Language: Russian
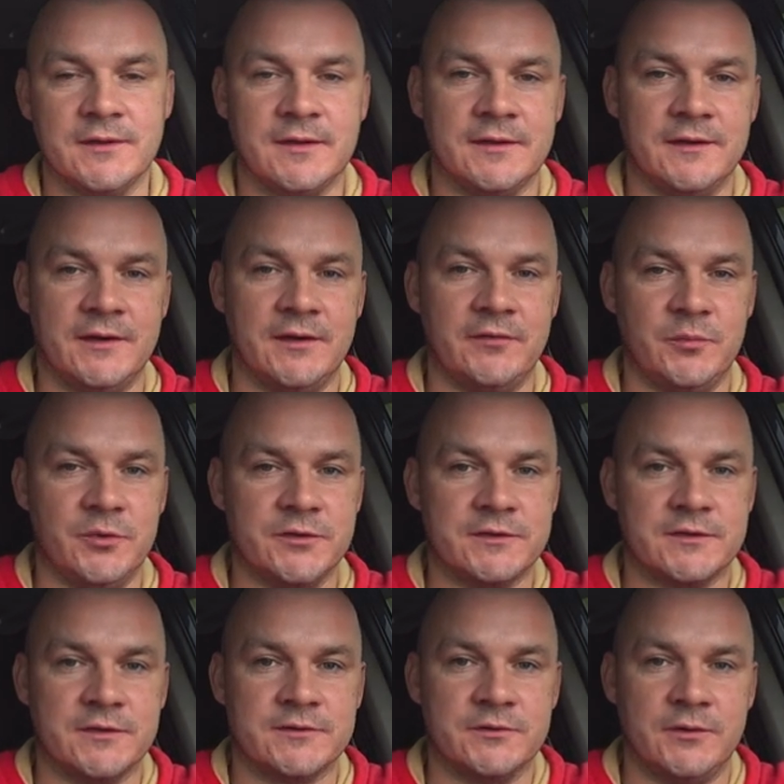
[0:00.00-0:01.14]
на канале В
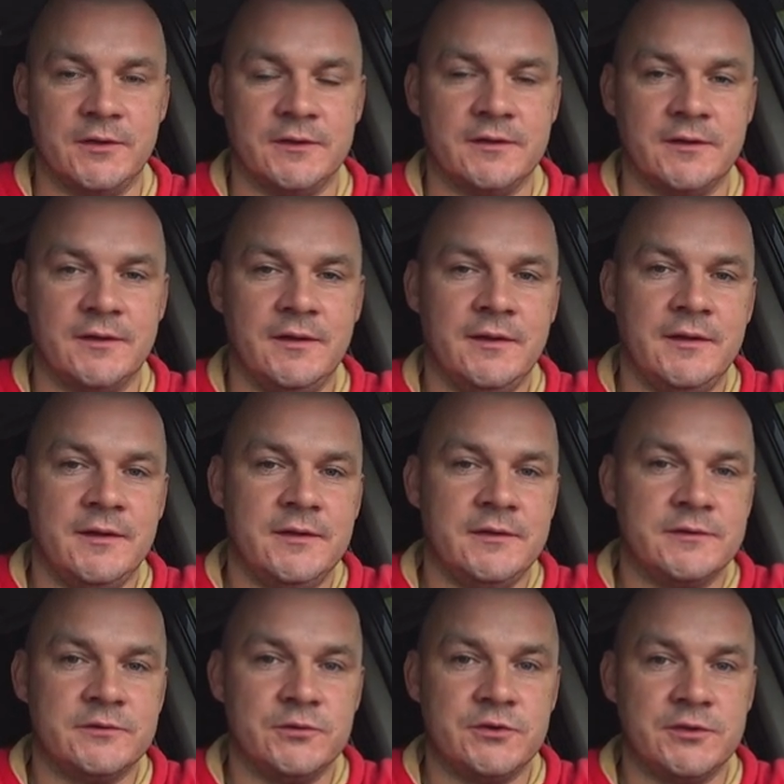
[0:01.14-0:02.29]
поисках золота.
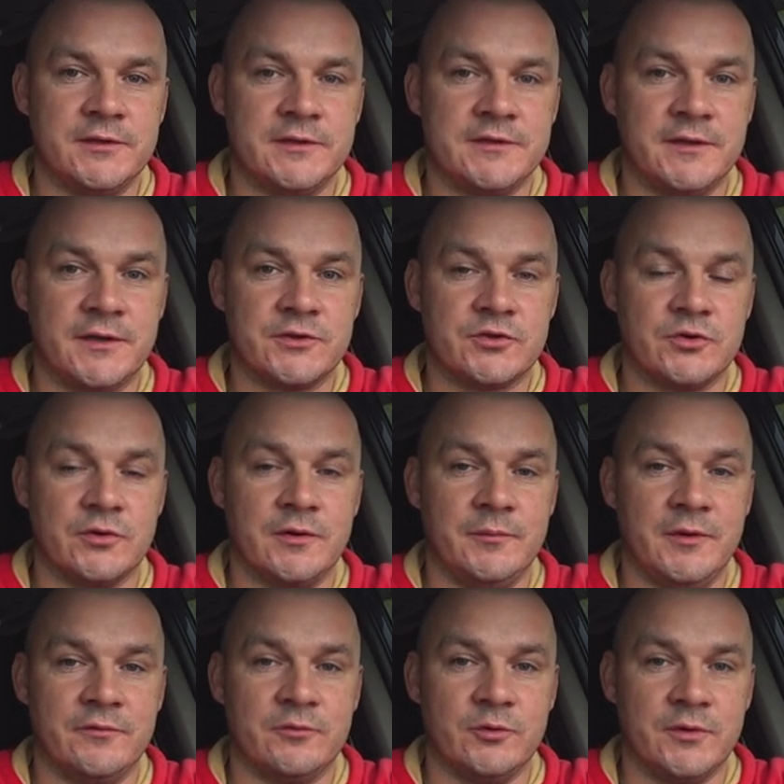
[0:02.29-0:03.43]
Случилось так, что ко
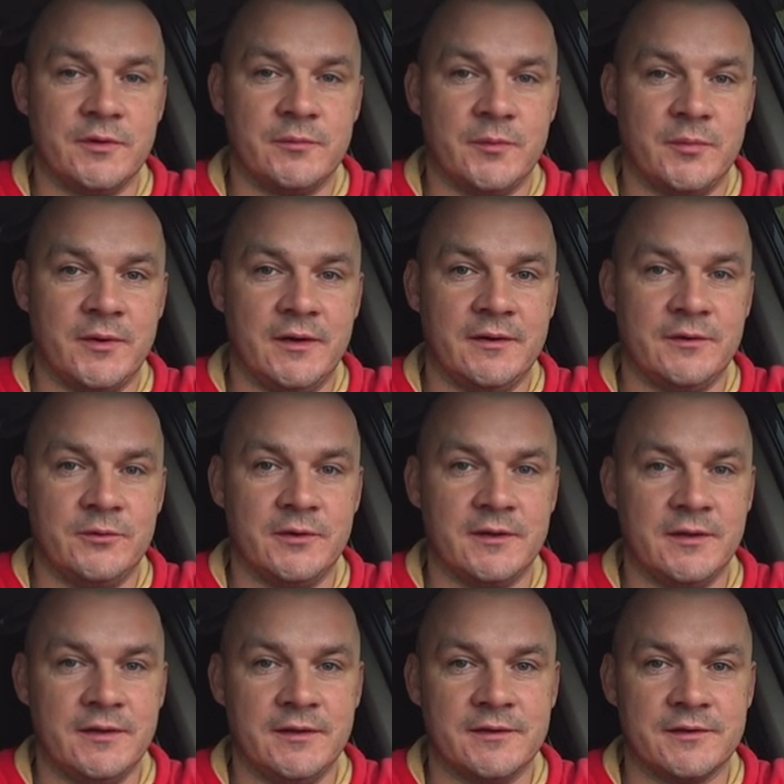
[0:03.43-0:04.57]
мне в руки попали
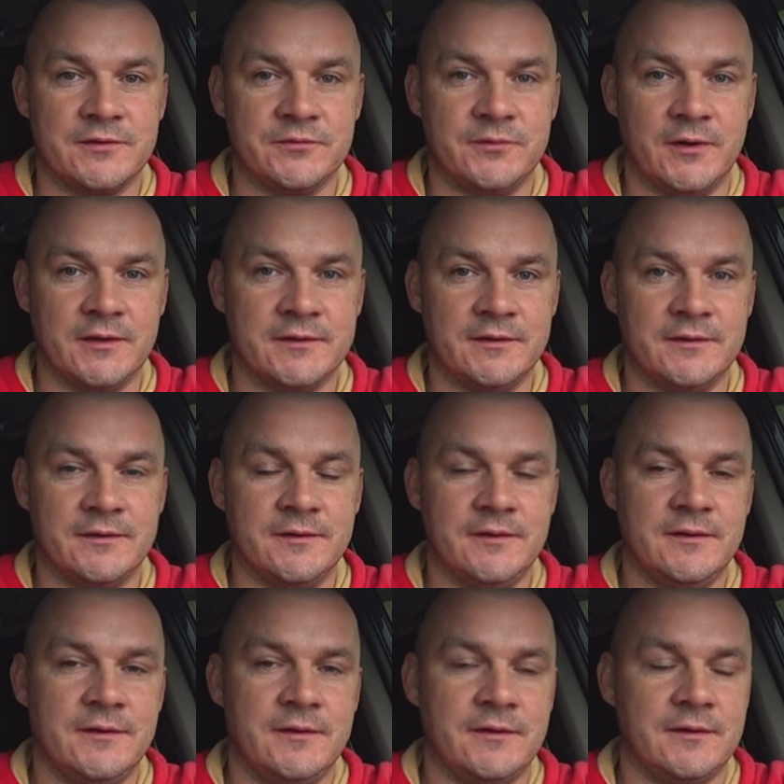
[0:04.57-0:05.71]
кое-какие артефакты,
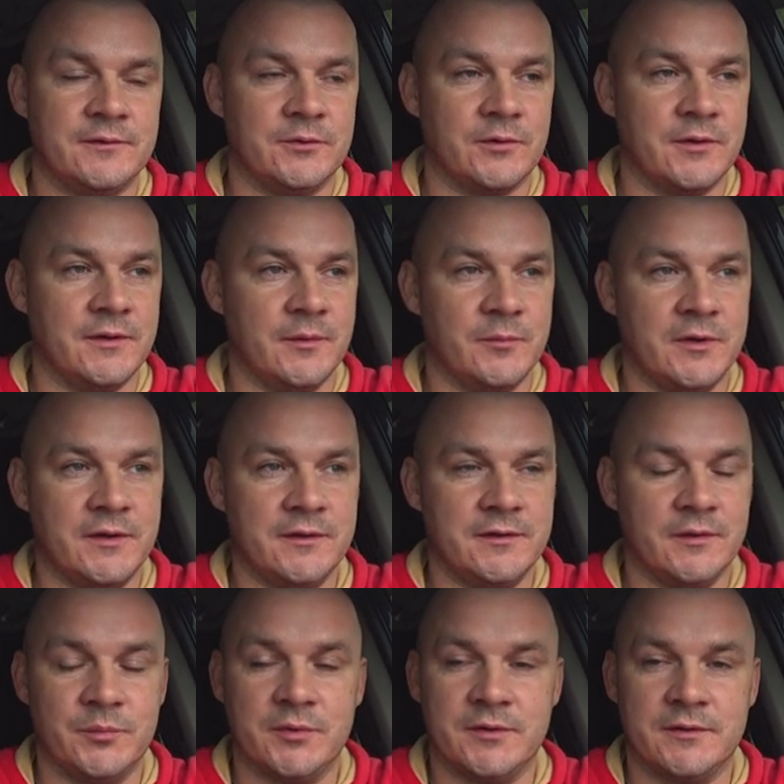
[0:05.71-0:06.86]
которые я бы
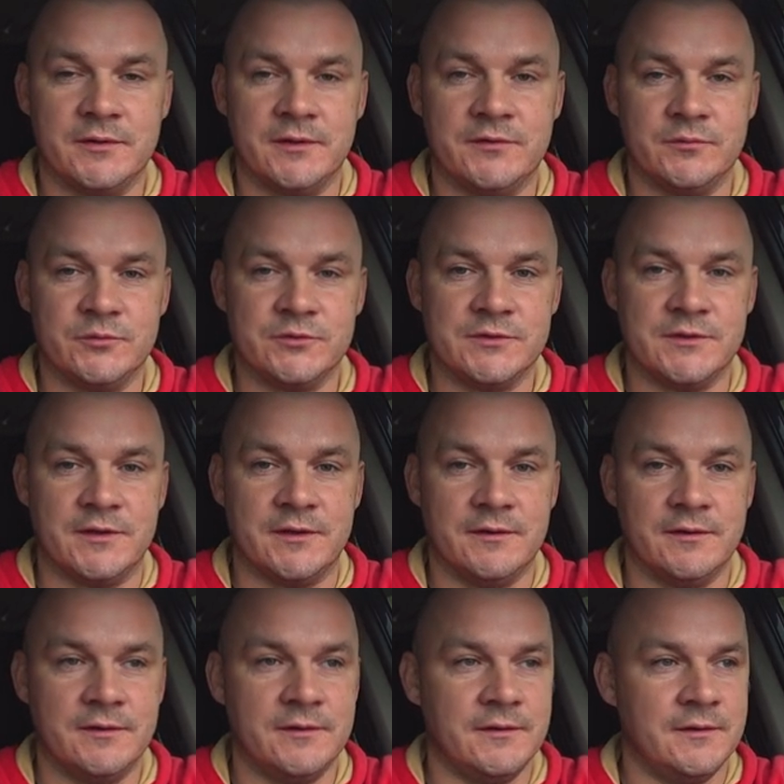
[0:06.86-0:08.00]
хотел передать в музей.
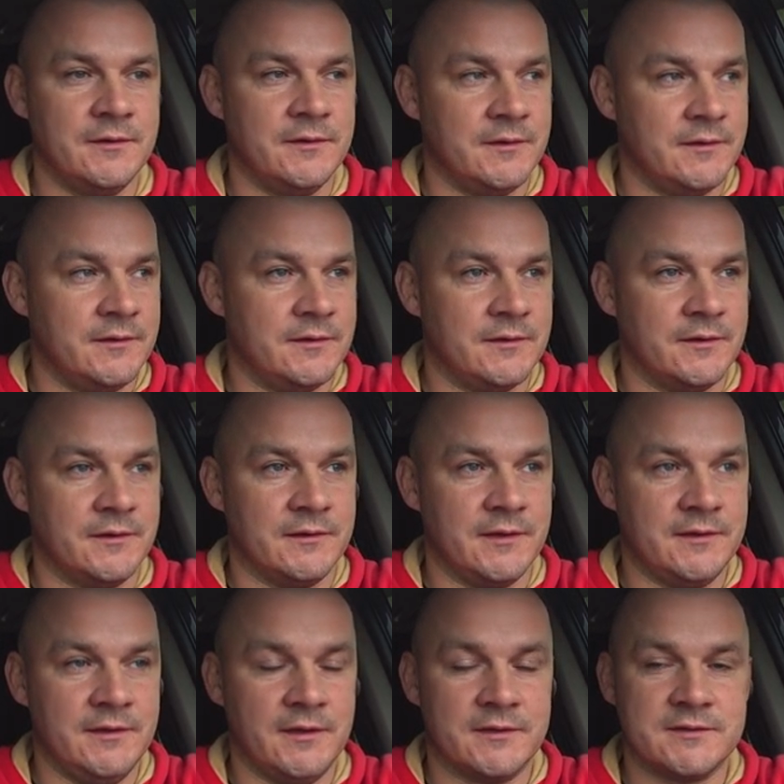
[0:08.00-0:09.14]
Э,
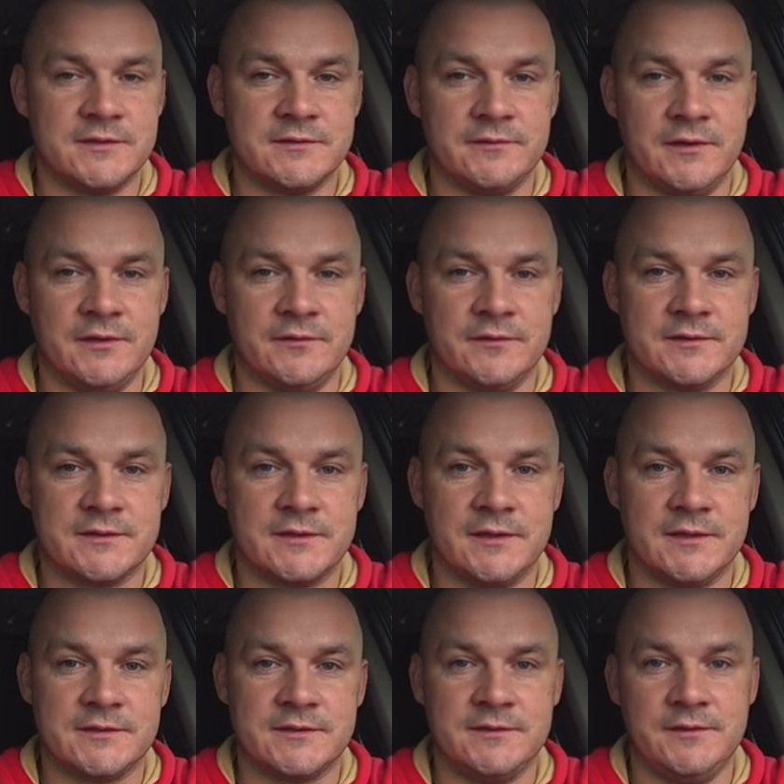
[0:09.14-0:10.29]
на днях
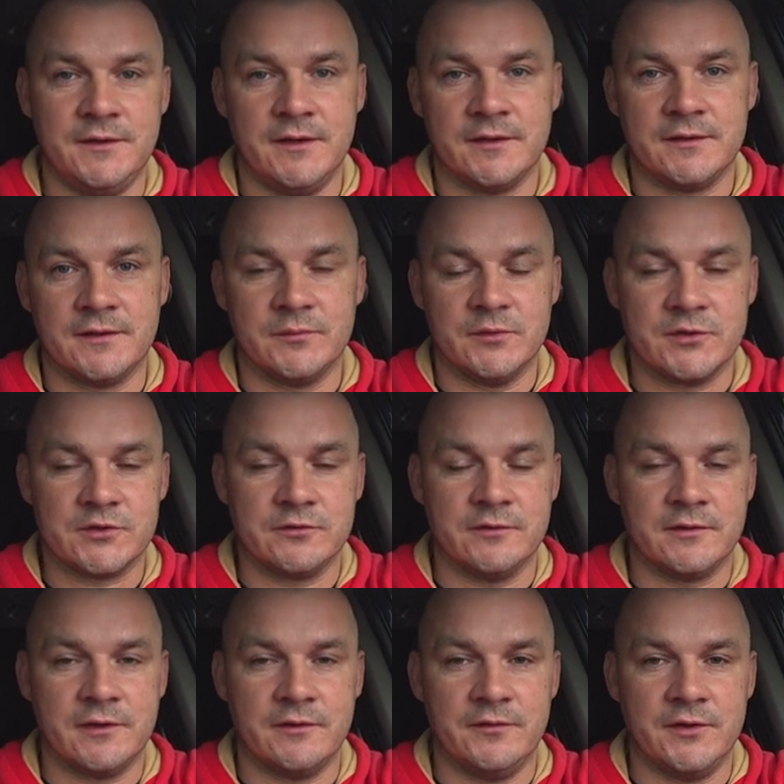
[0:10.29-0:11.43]
созванивался с директором нашего
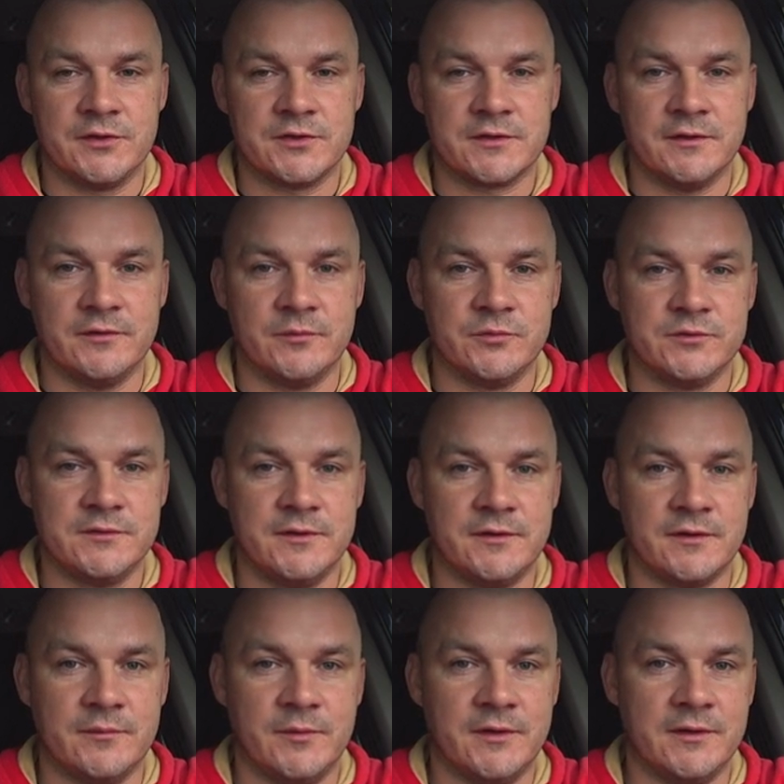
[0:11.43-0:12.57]
краеведческого
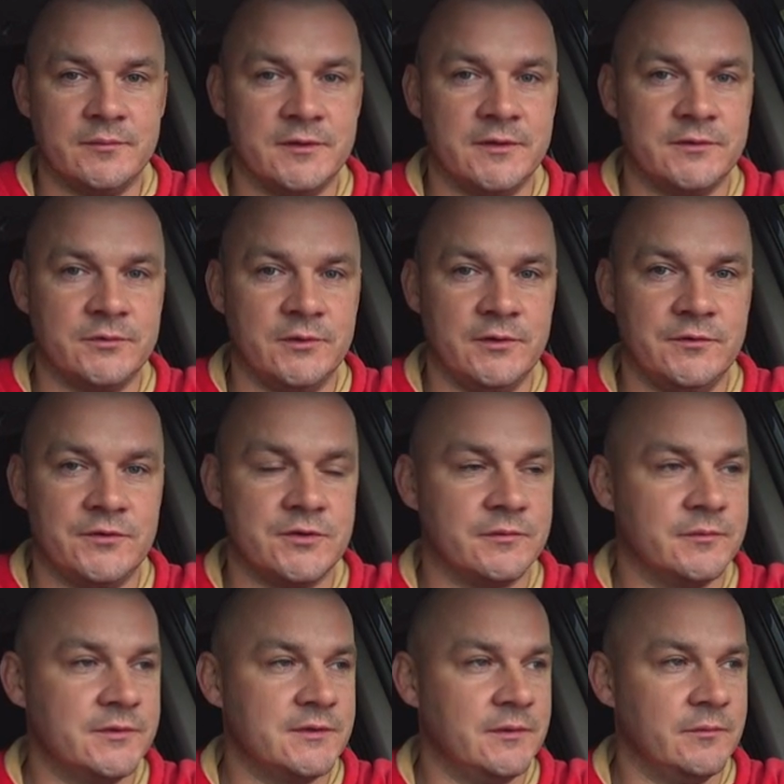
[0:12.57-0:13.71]
музея Романом Анатольевичем.
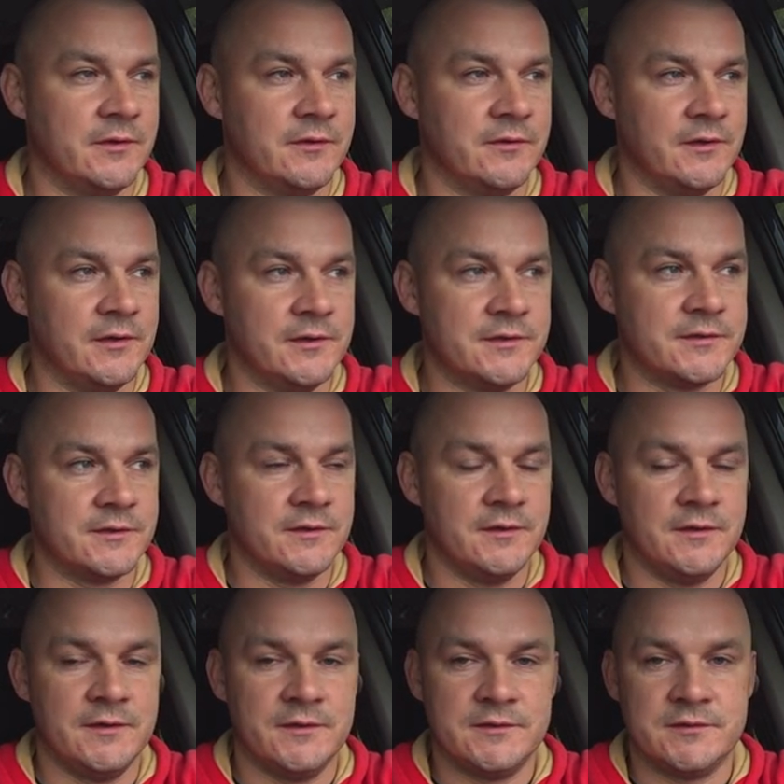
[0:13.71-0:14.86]
Мы с ним договорились
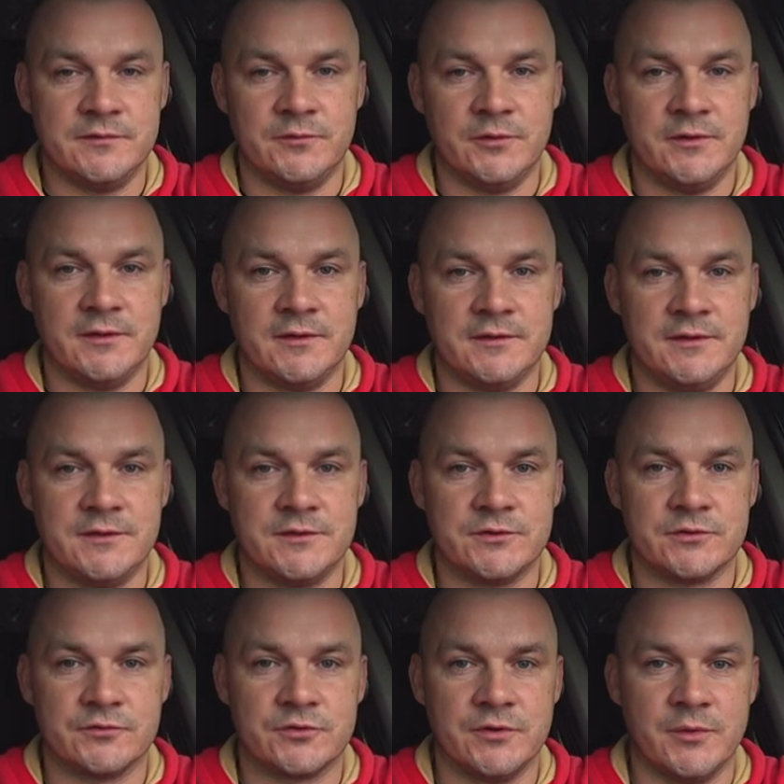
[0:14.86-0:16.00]
сегодня на 10
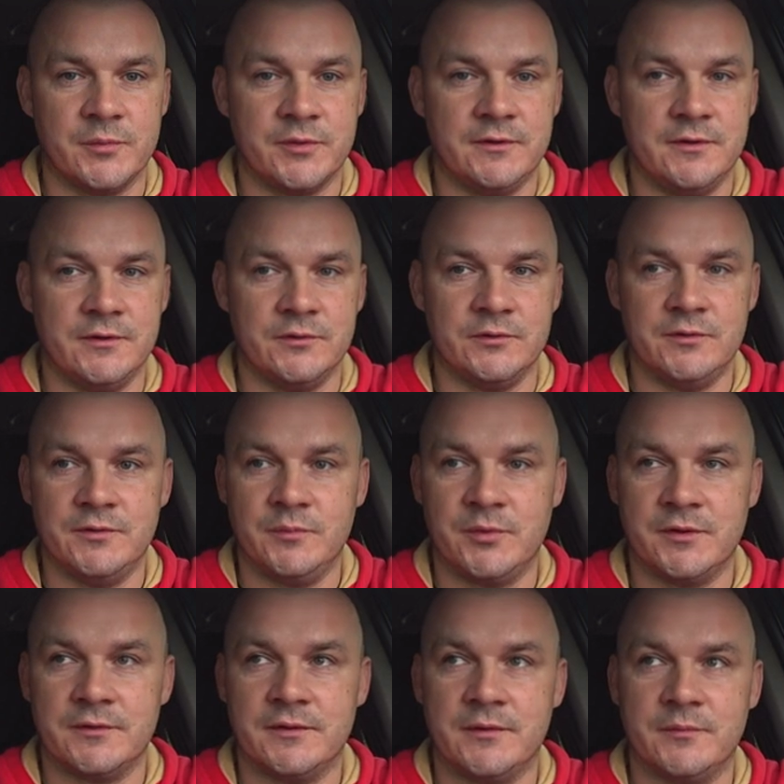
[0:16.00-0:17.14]
часов, что я подъеду и
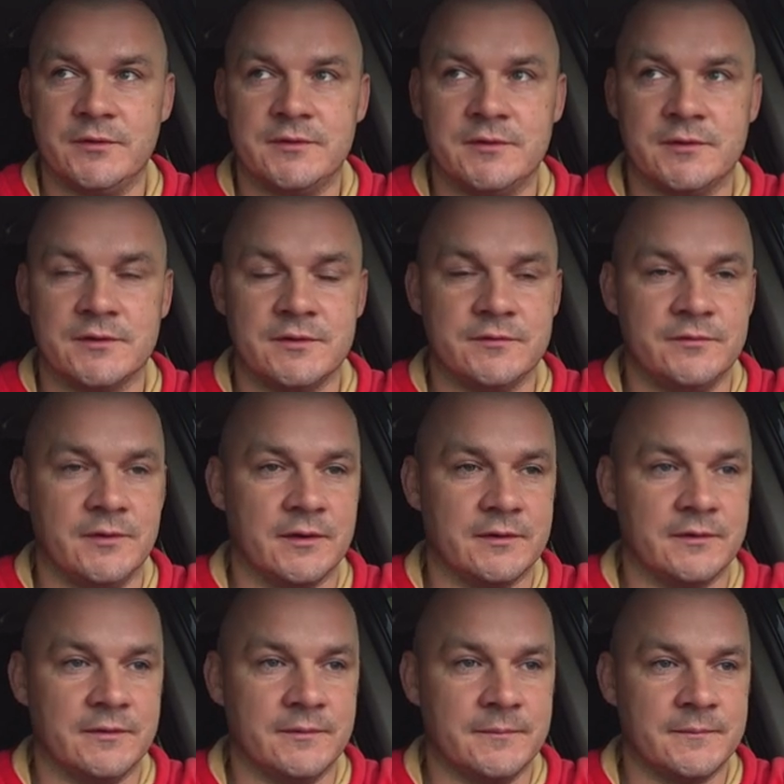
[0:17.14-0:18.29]
передам эти
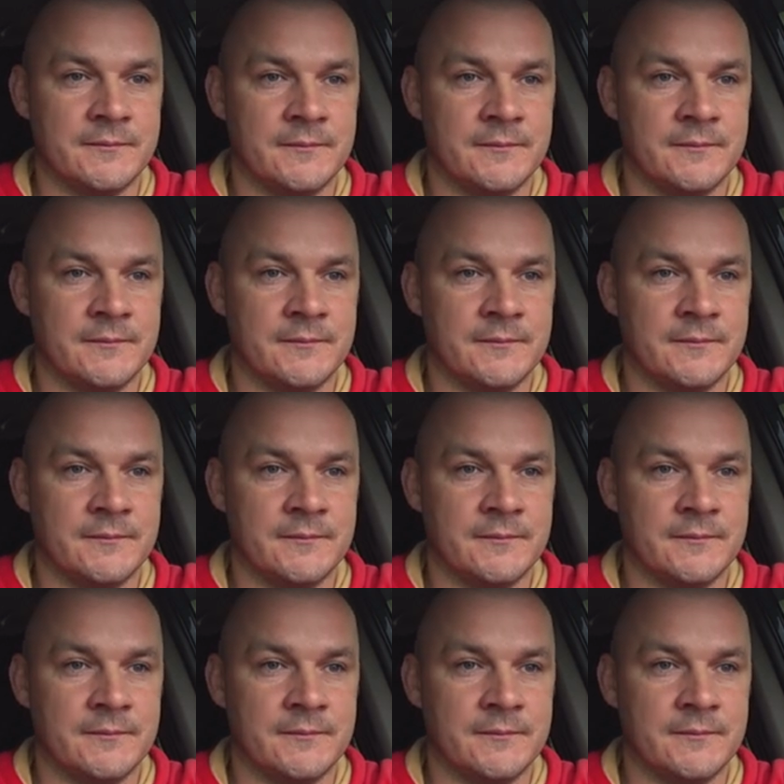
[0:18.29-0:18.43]
артефакты.